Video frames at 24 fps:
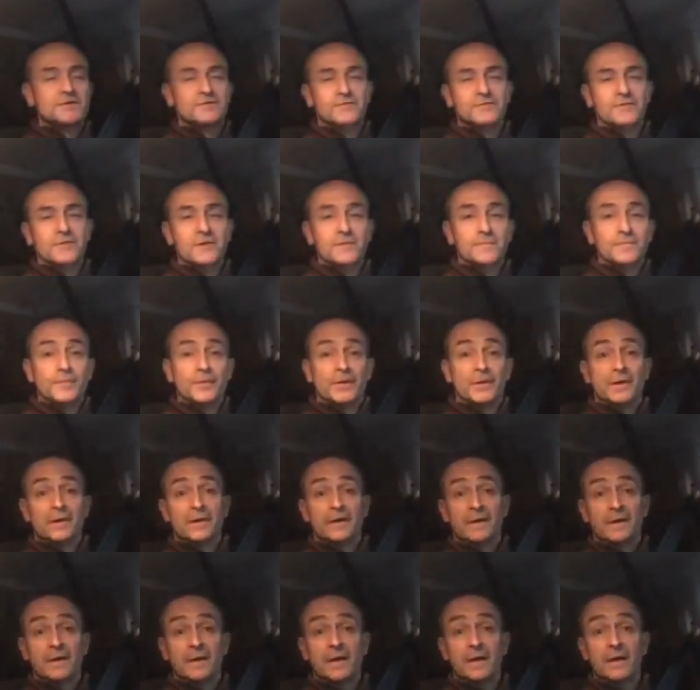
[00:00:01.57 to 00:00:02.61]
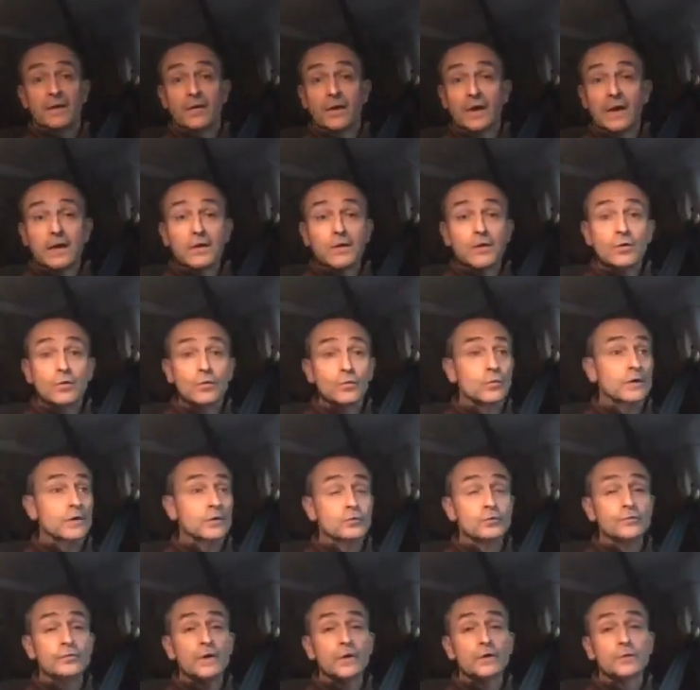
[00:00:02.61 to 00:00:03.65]
c'est Philippe. Alors, à l'heure où les
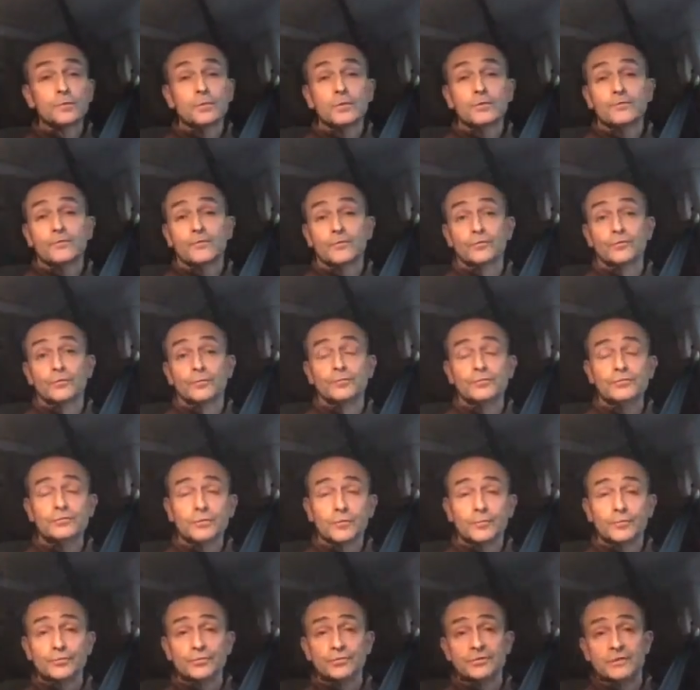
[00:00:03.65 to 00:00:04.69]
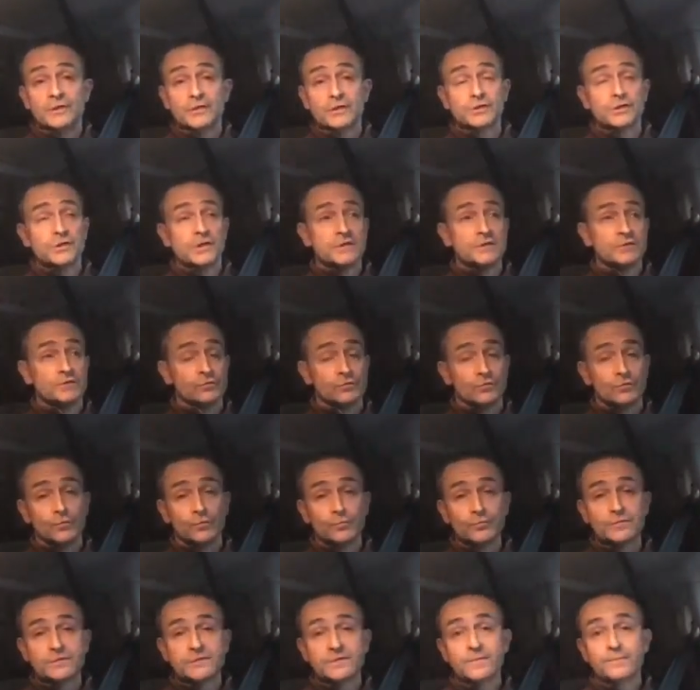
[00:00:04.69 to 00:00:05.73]
gouvernements font de plus en plus la chasse aux
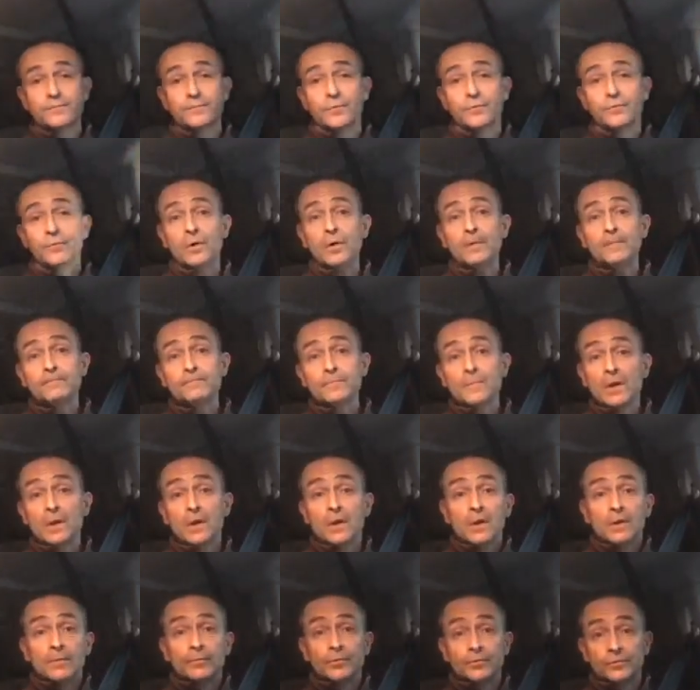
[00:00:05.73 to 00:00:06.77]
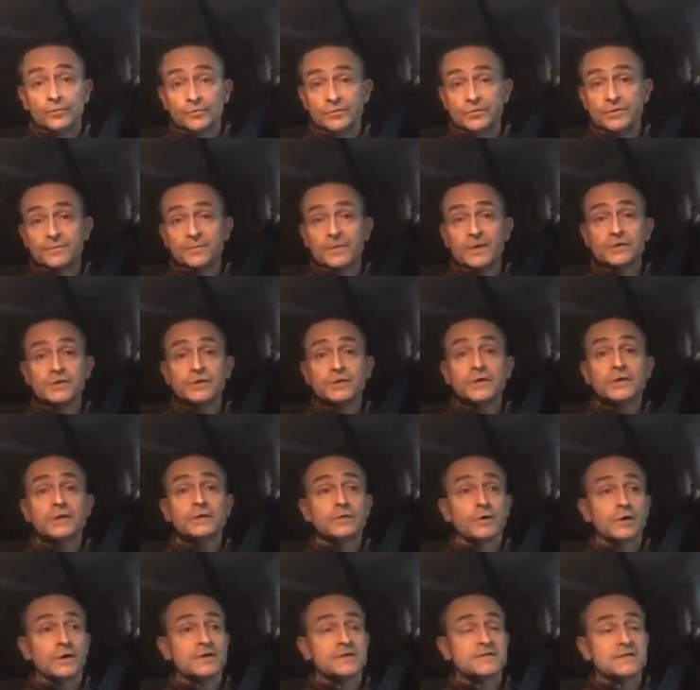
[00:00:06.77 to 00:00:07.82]
combustibles polluants, peut-on s'imaginer
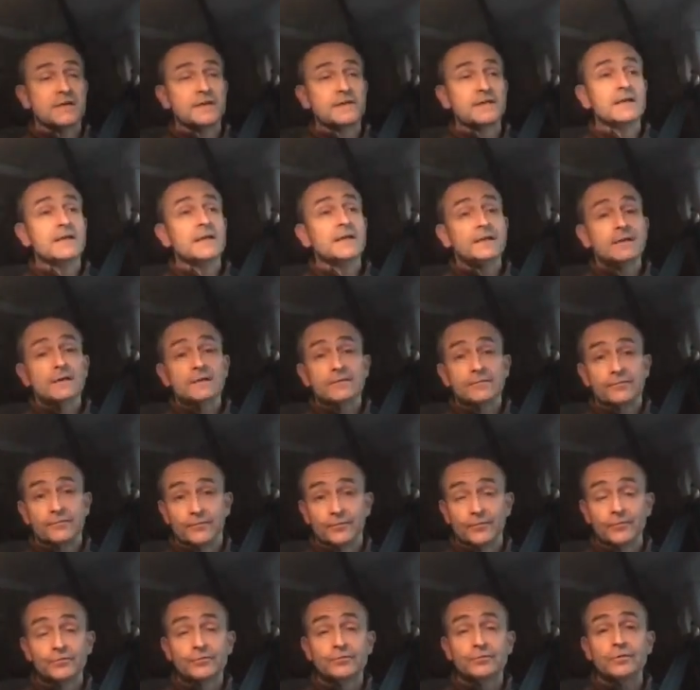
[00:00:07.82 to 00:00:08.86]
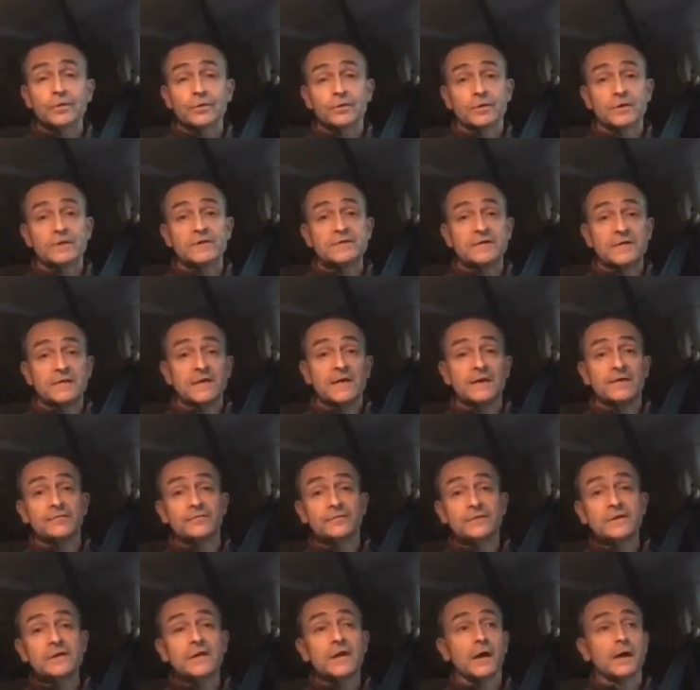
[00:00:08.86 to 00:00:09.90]
dans les années futures, dans les années à
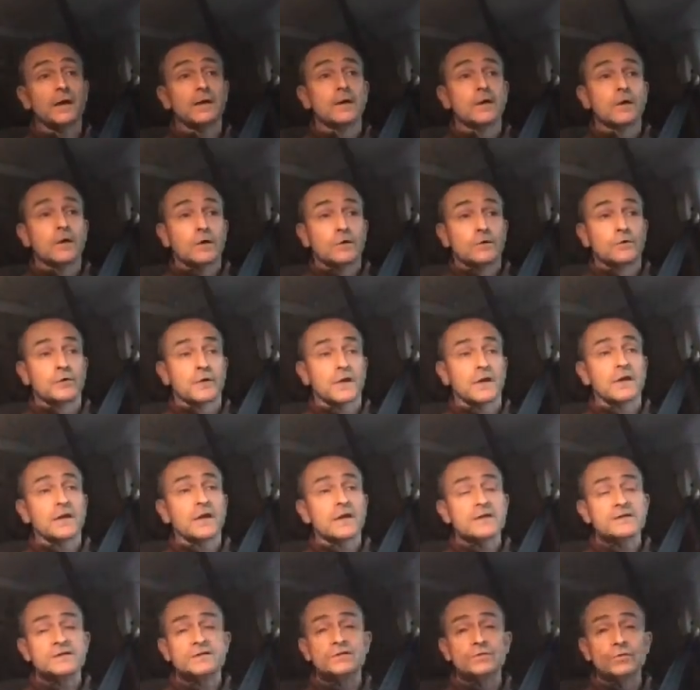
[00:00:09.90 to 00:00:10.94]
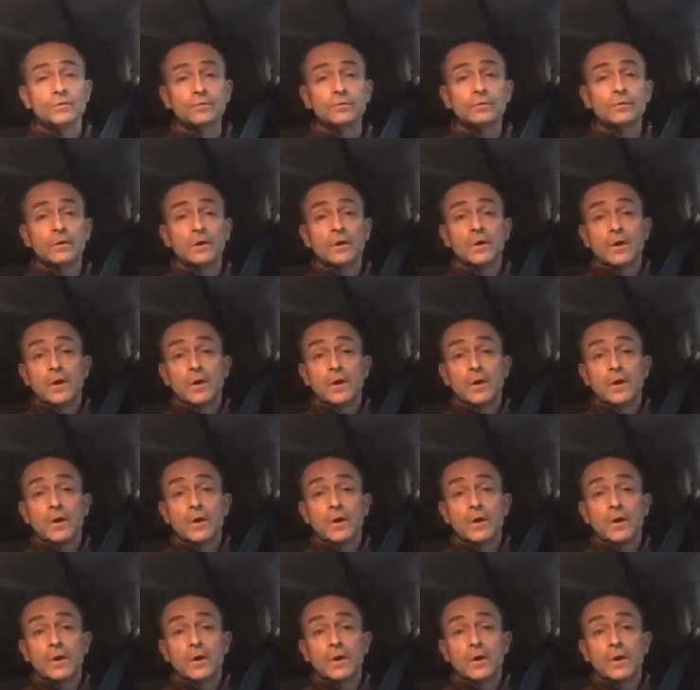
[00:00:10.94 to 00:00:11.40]
venir, une régression